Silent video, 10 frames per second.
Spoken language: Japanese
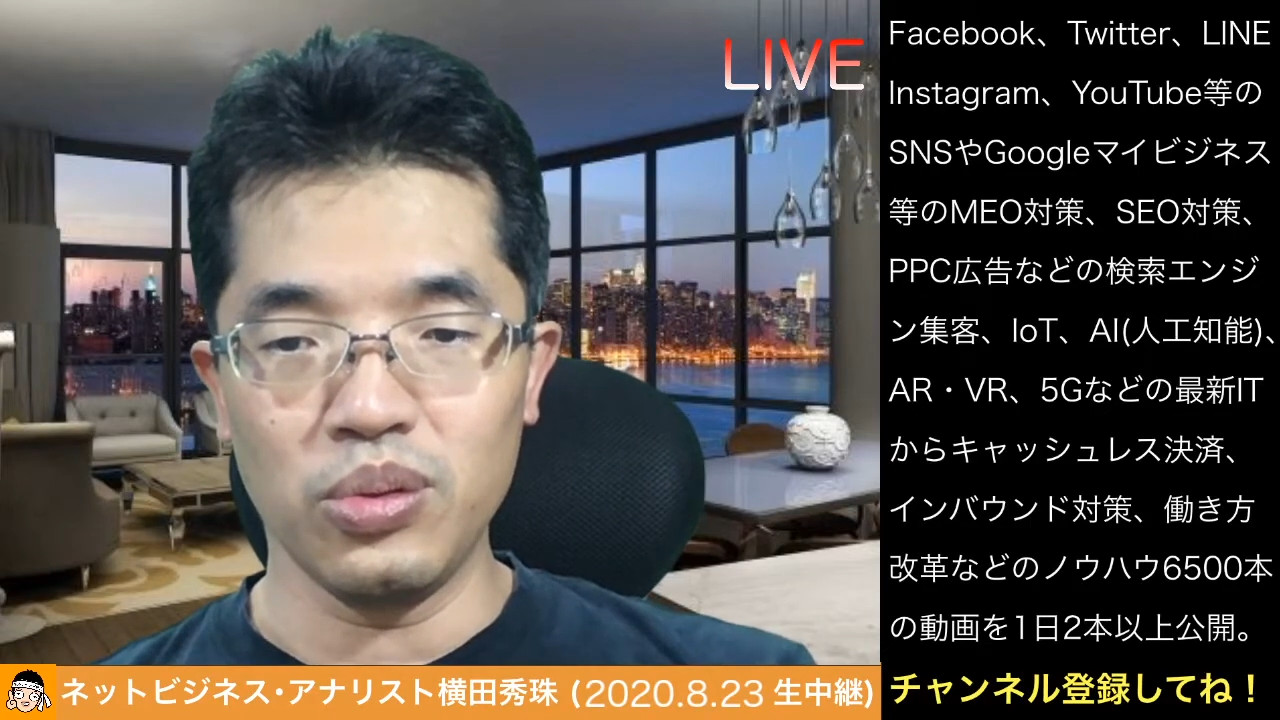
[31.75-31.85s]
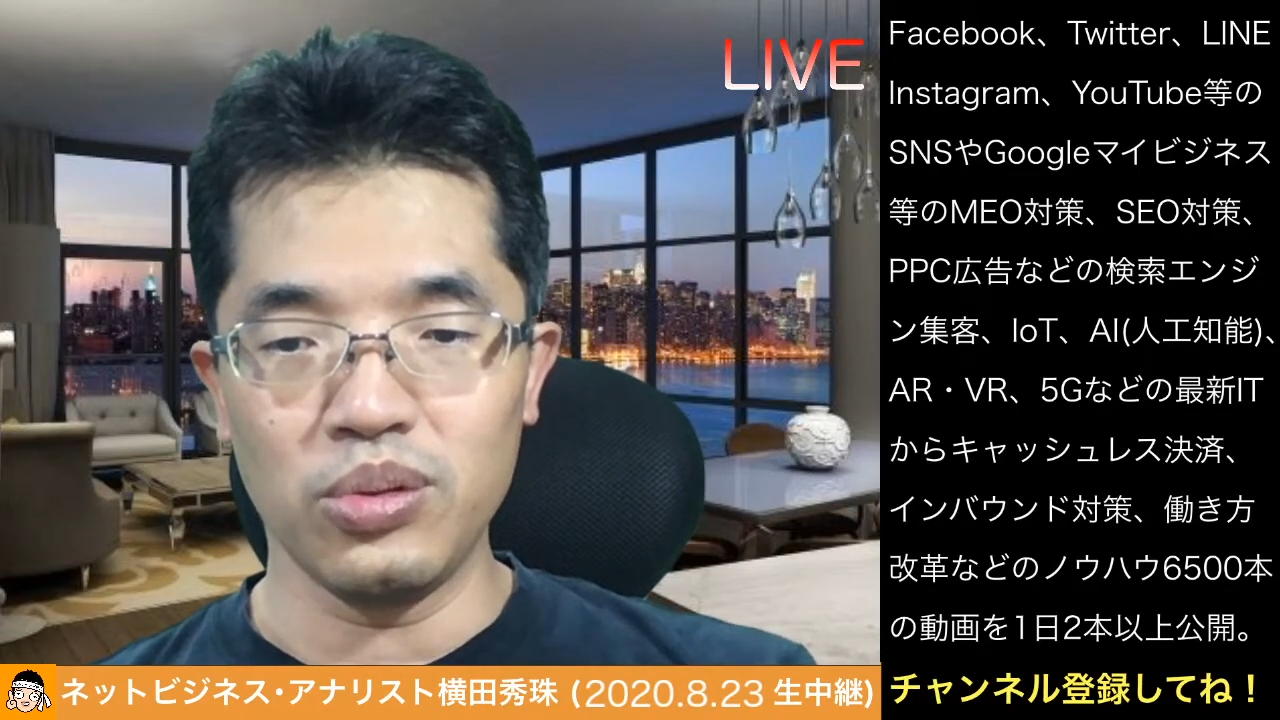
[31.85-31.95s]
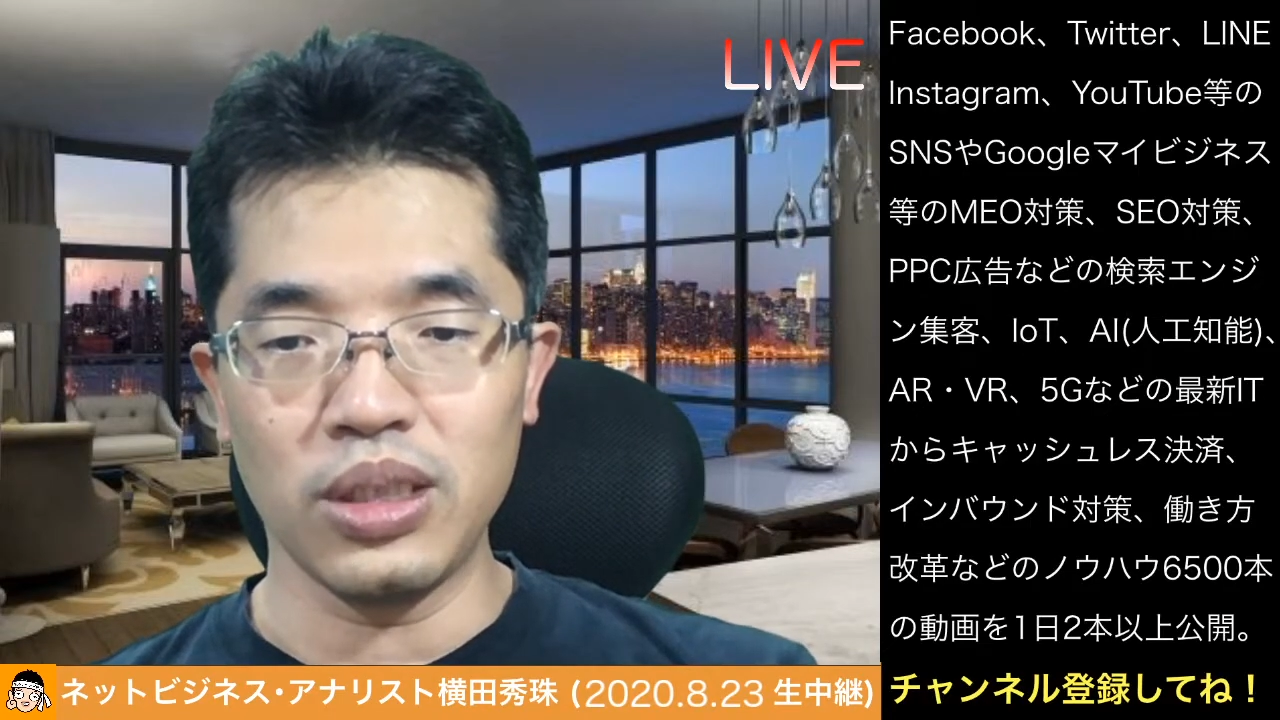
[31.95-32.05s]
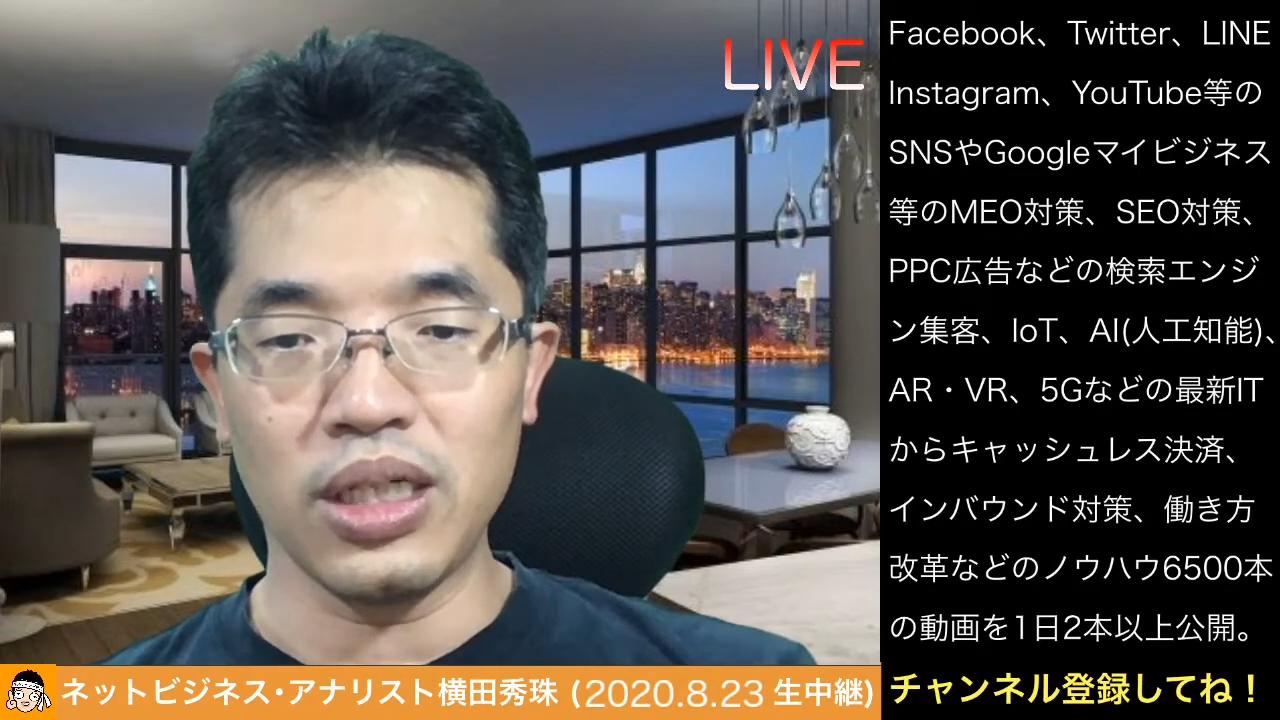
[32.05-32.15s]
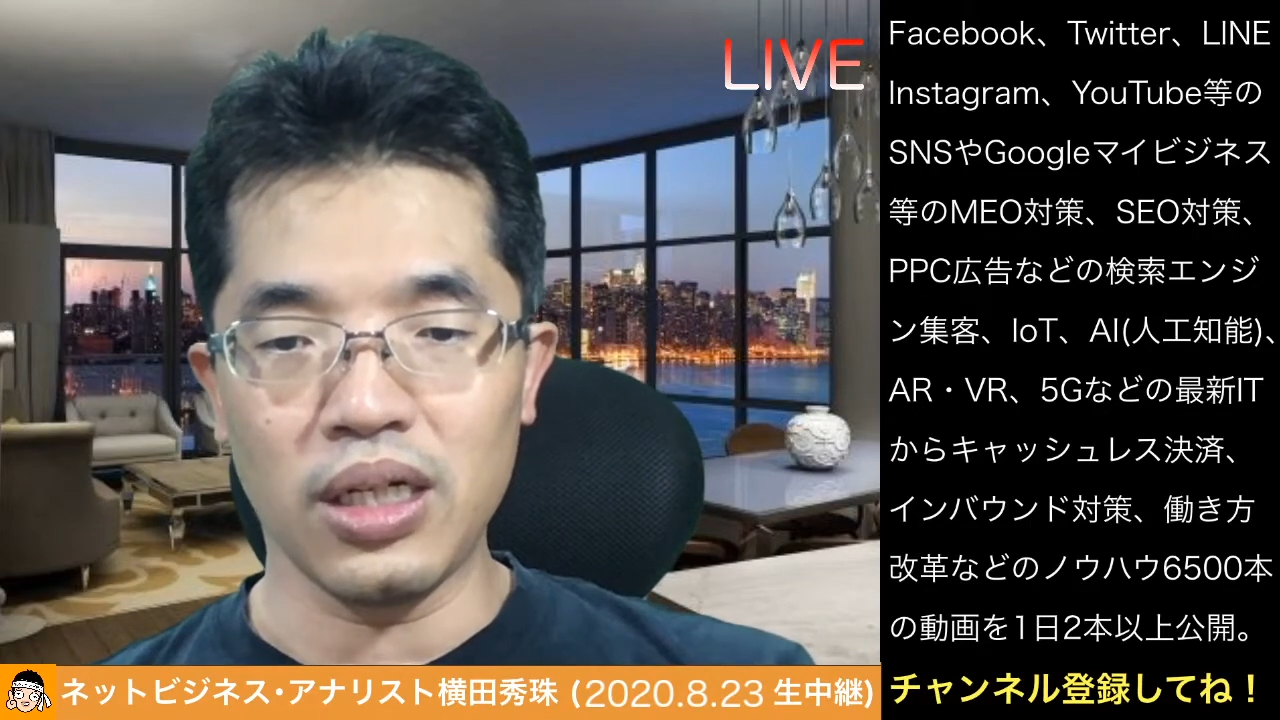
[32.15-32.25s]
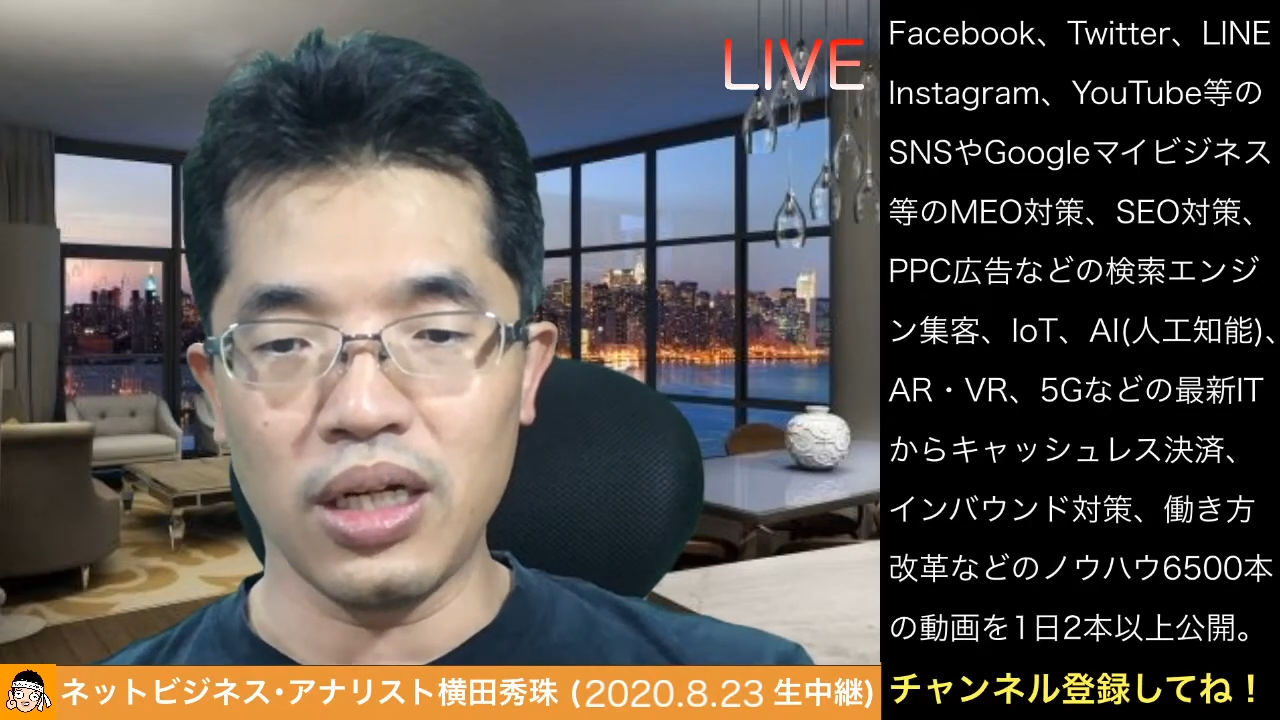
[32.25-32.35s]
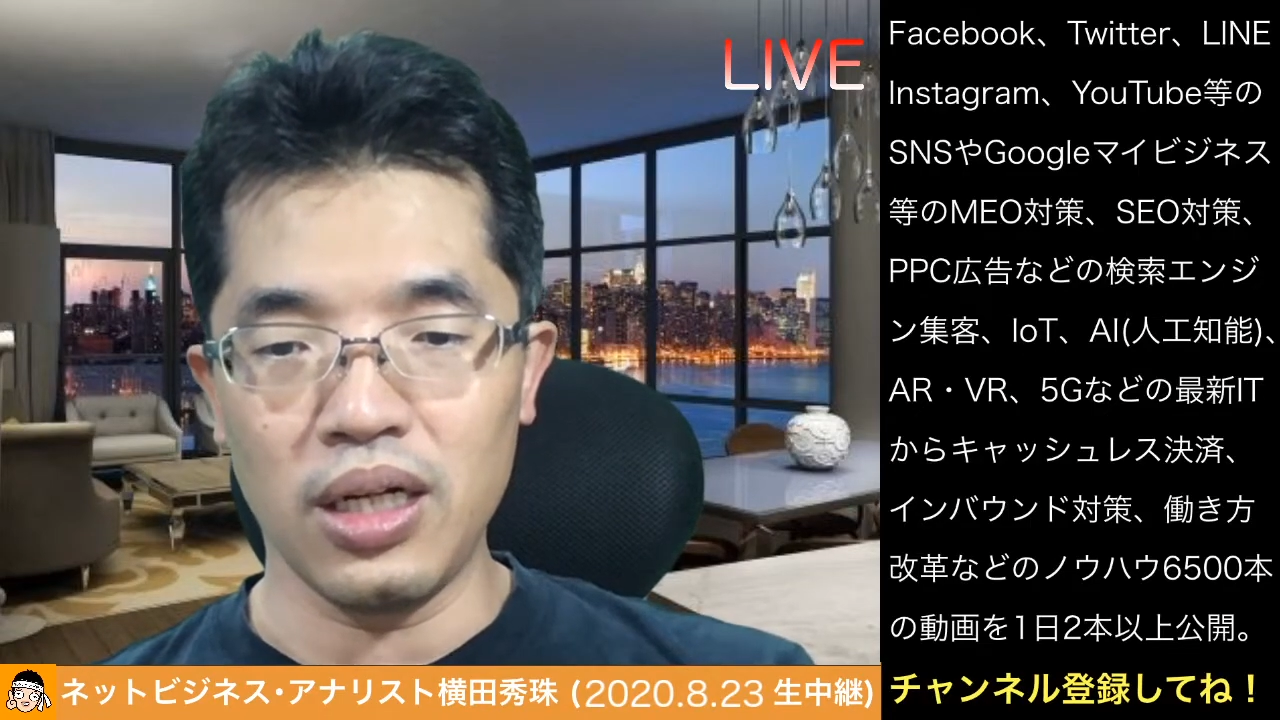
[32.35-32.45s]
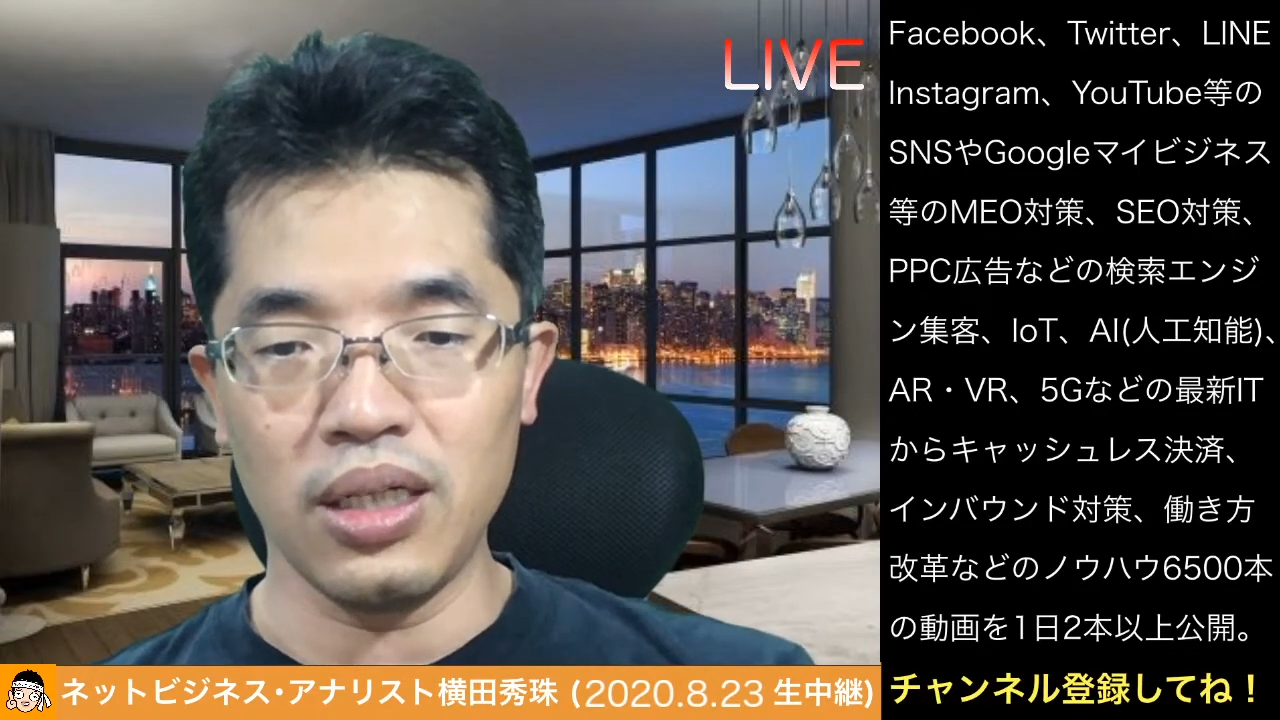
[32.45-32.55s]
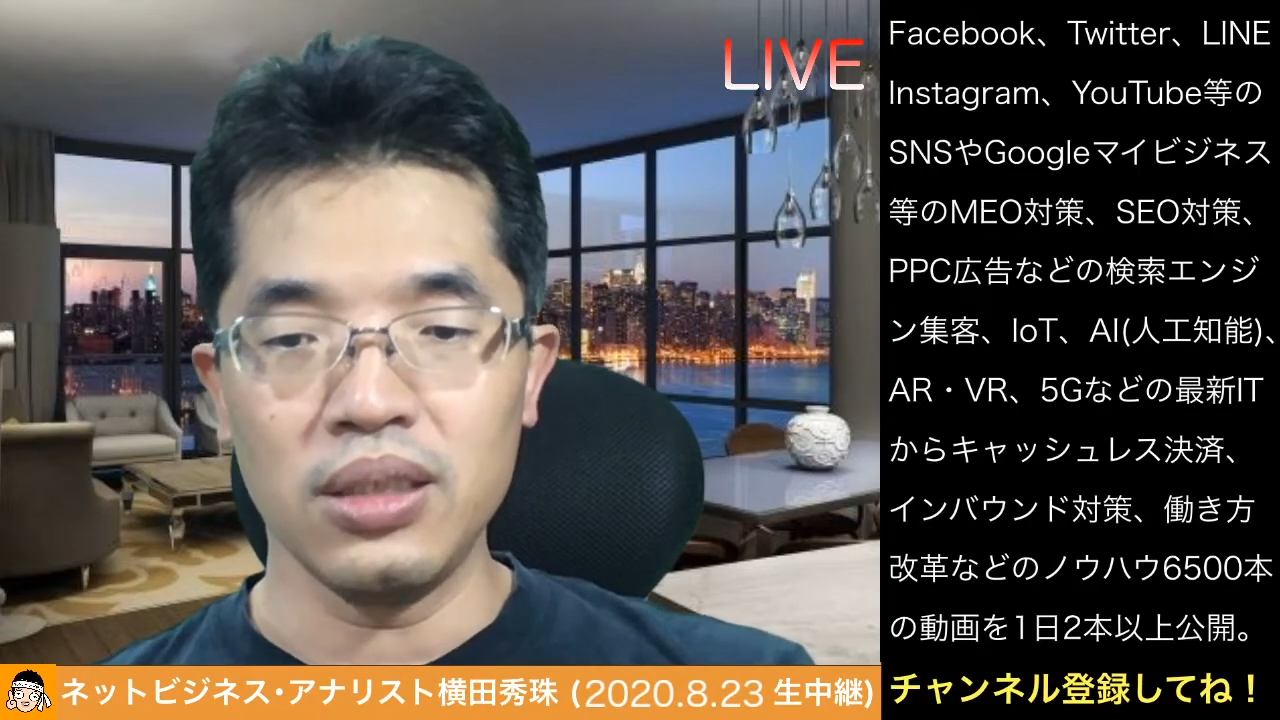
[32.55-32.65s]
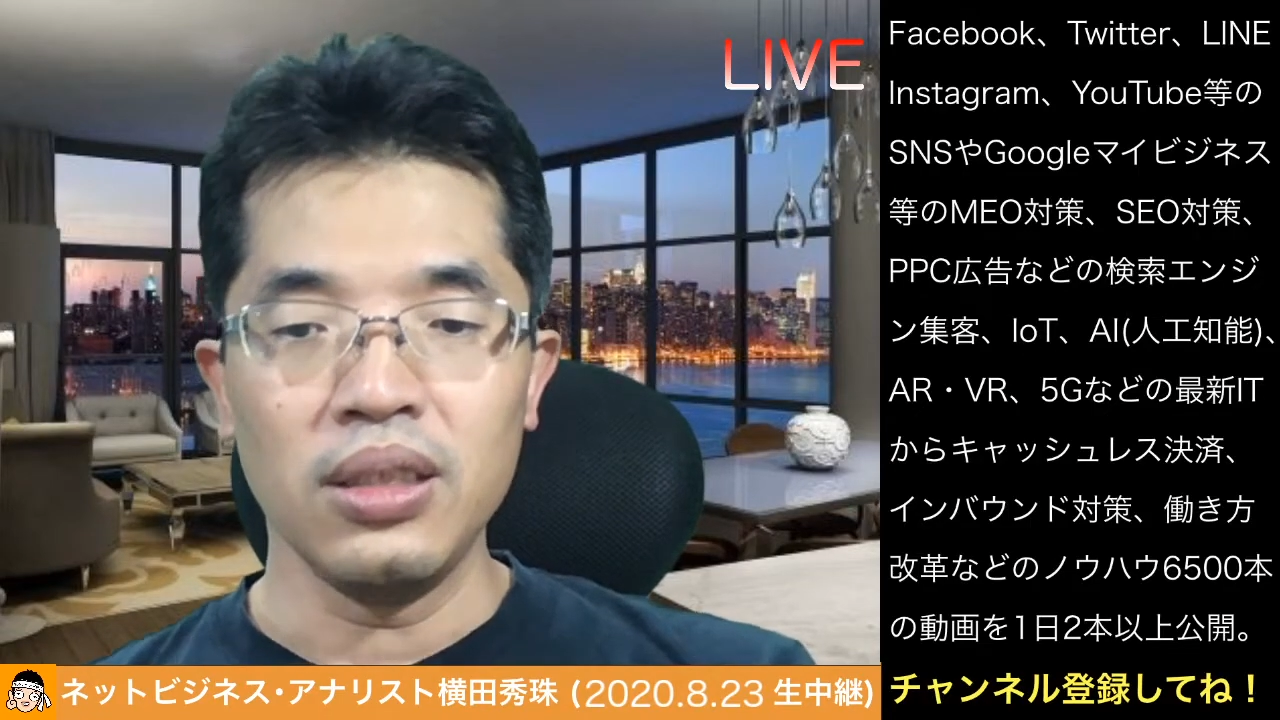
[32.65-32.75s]
の中か
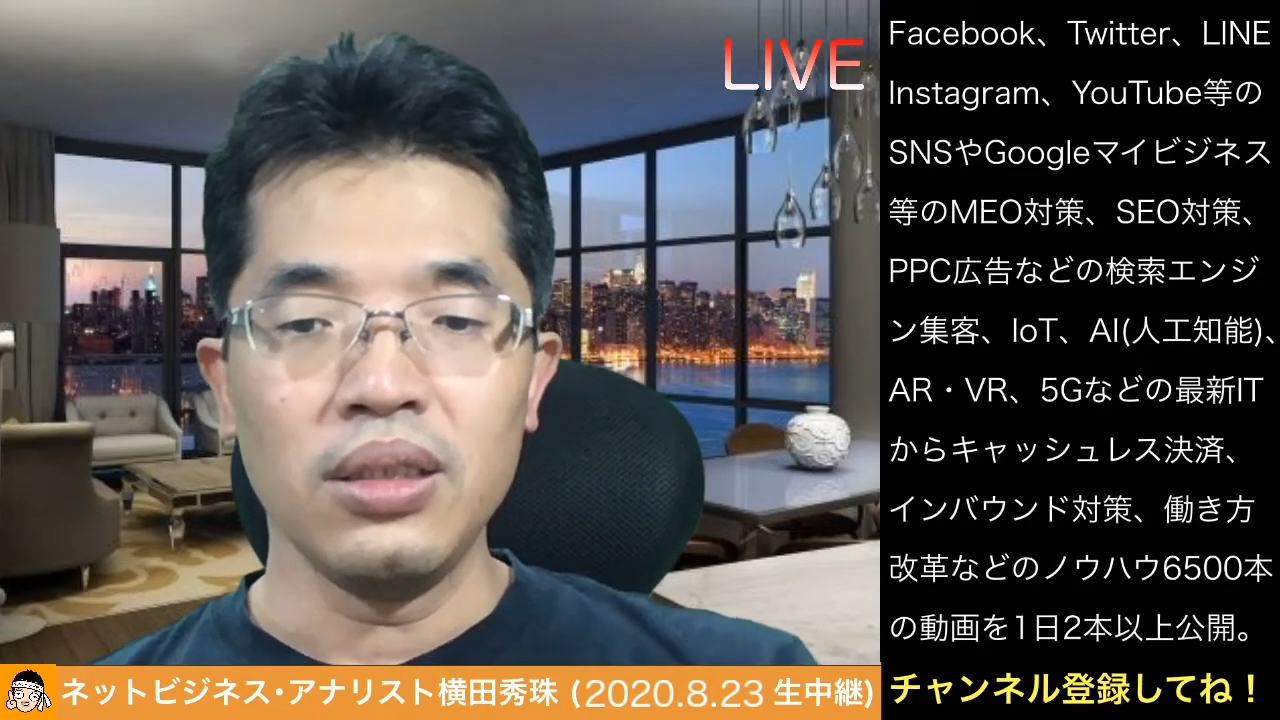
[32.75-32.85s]
ら、